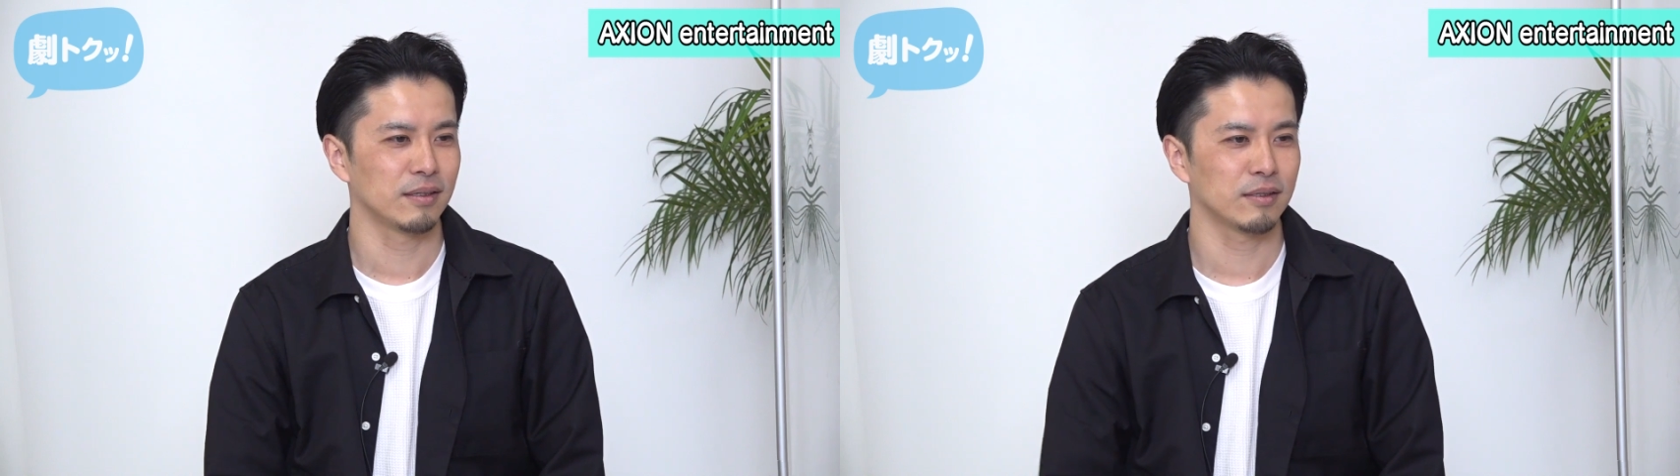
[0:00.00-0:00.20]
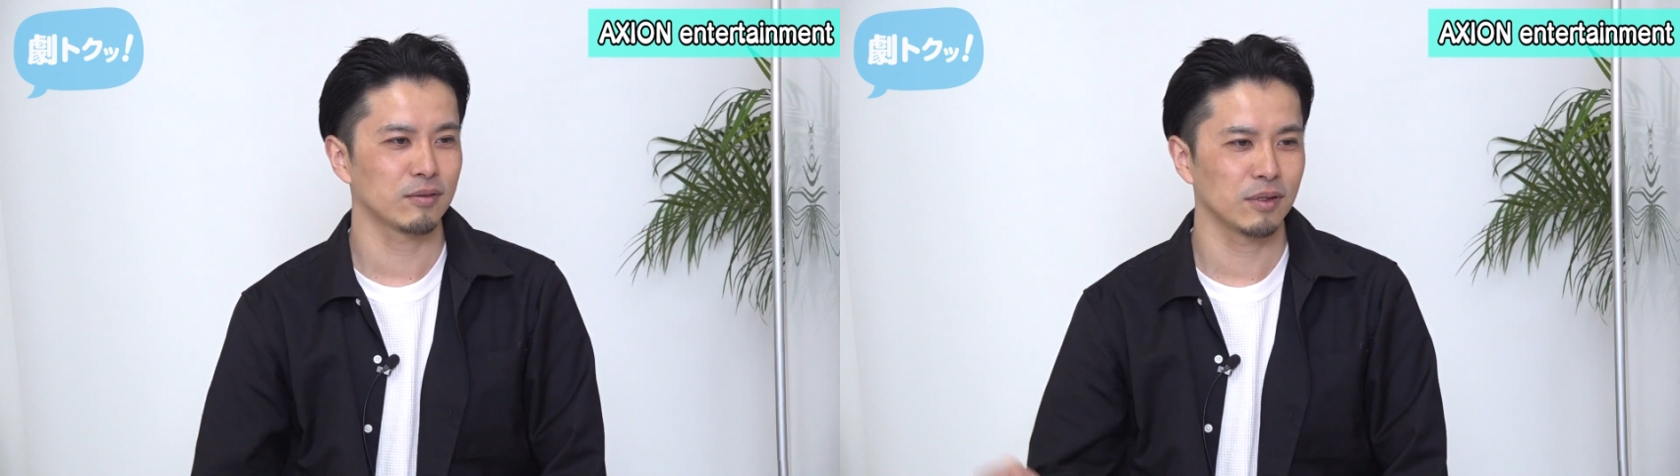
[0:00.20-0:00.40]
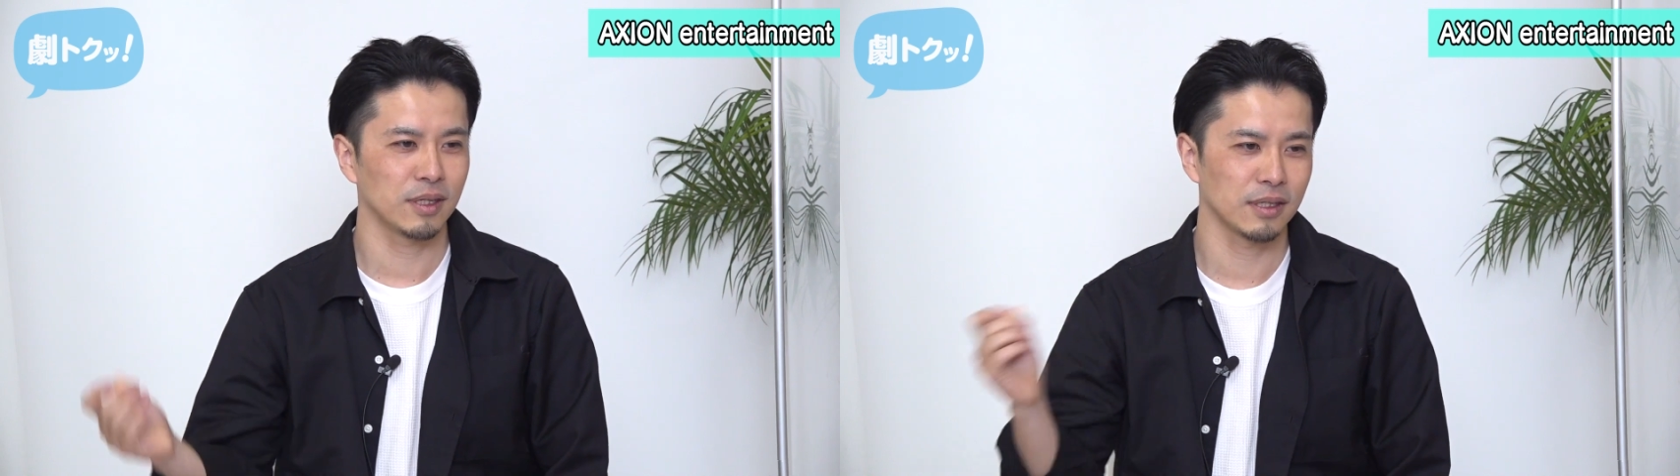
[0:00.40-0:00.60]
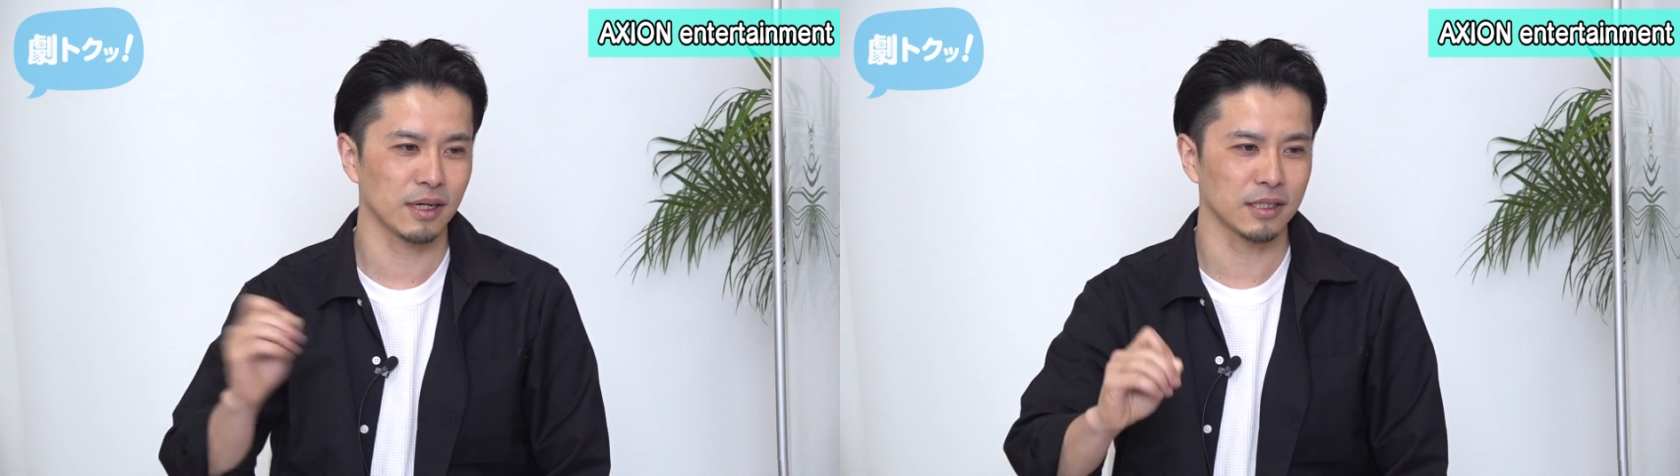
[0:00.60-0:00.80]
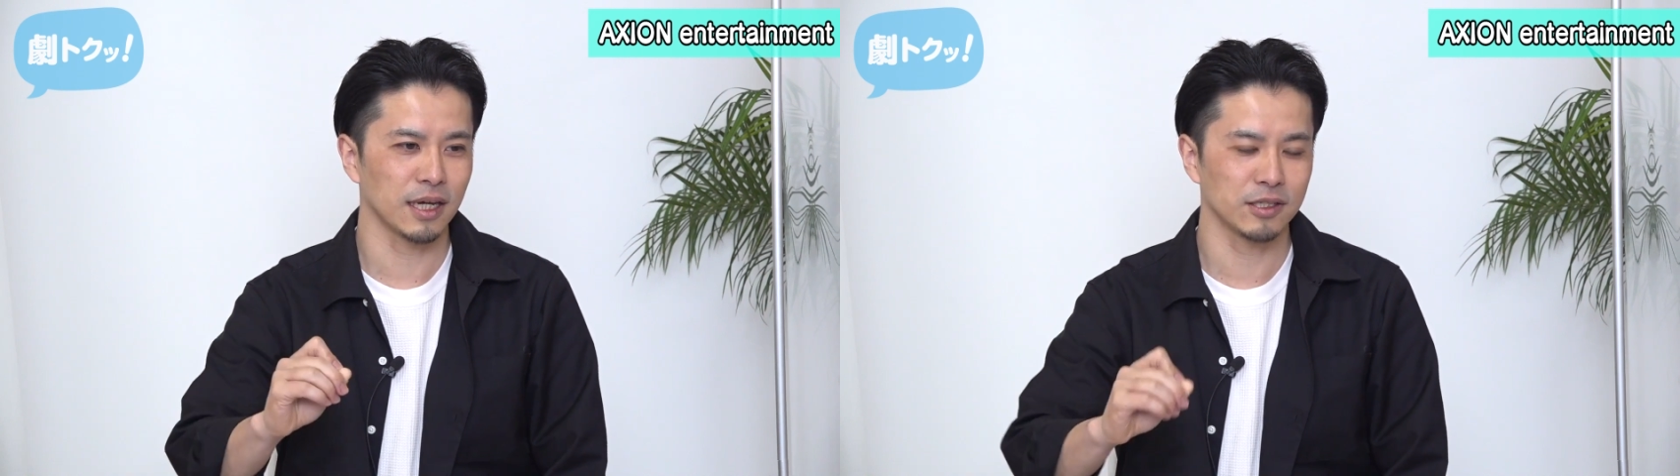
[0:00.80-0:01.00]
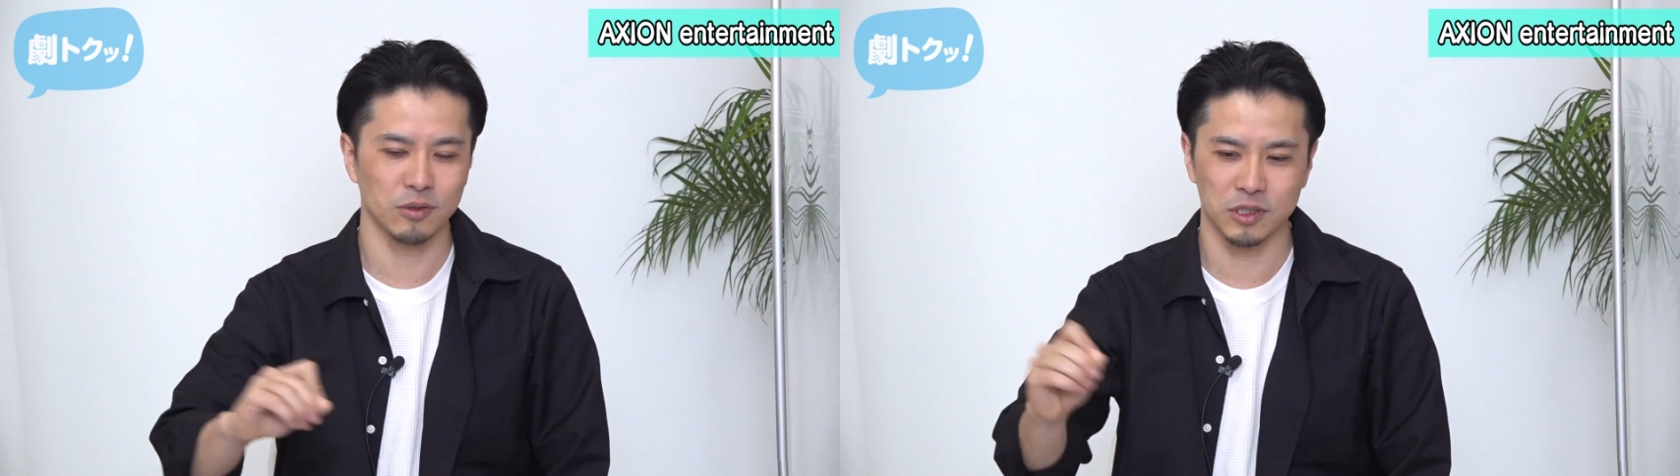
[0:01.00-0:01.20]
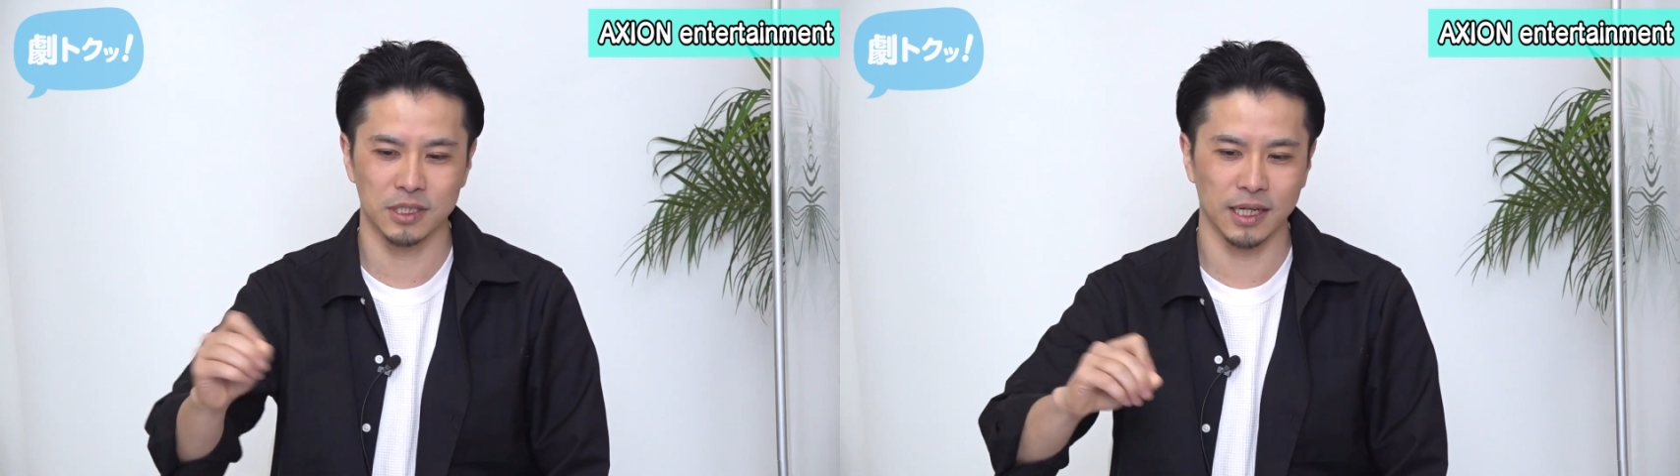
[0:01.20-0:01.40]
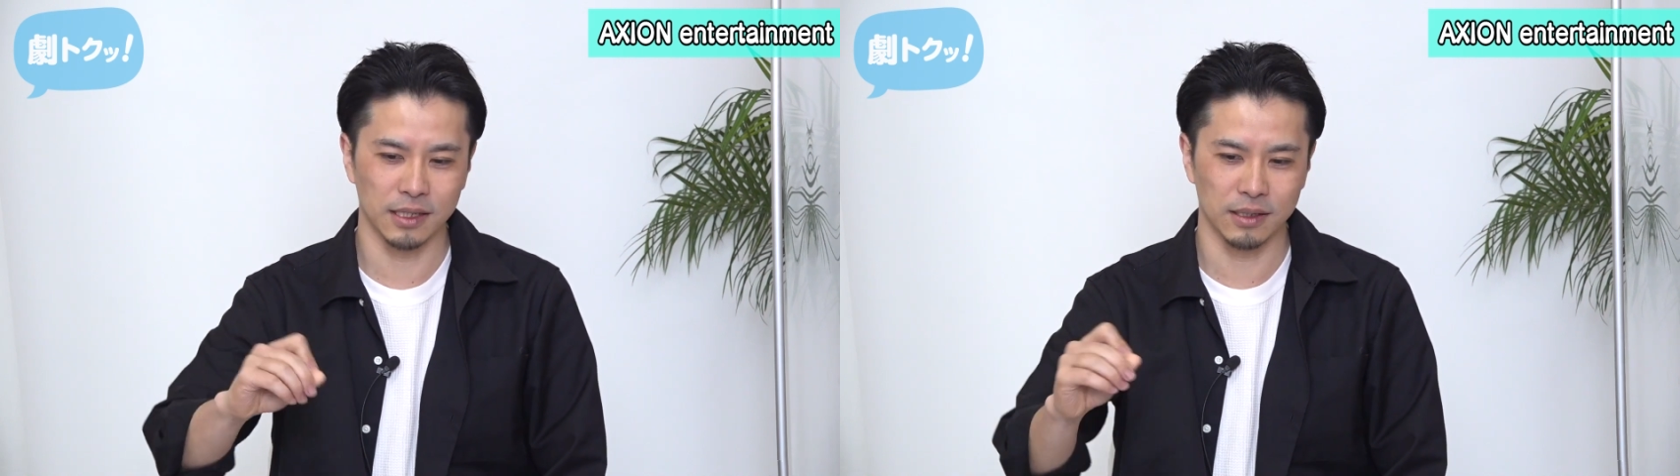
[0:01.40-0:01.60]
でそれでなんか大正
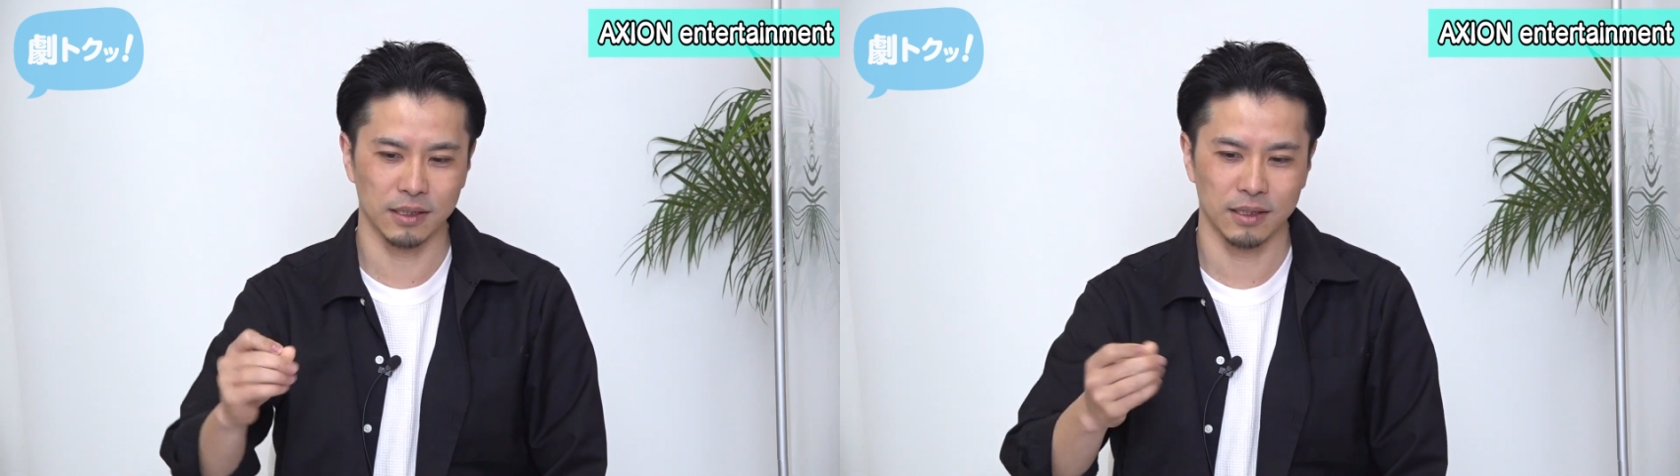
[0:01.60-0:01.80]
時代